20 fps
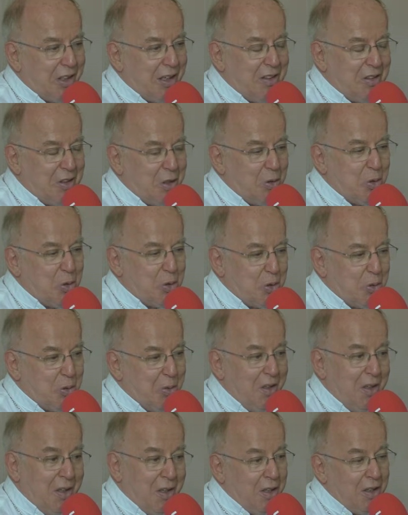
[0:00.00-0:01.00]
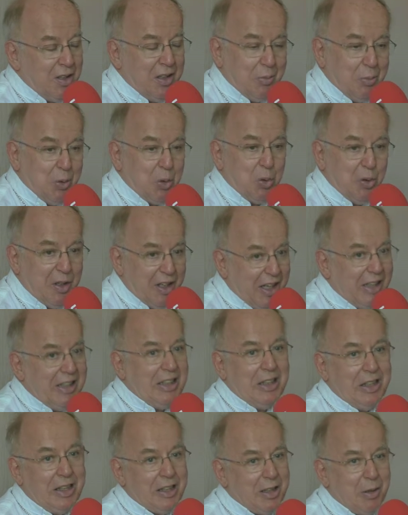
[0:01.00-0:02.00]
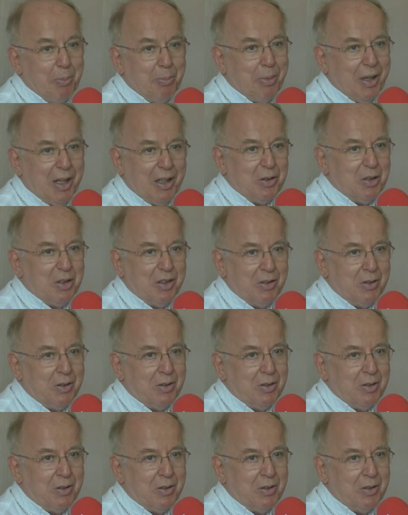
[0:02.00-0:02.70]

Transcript: des réalités d'aujourd'hui. Il y a beaucoup de laïcs qui partent.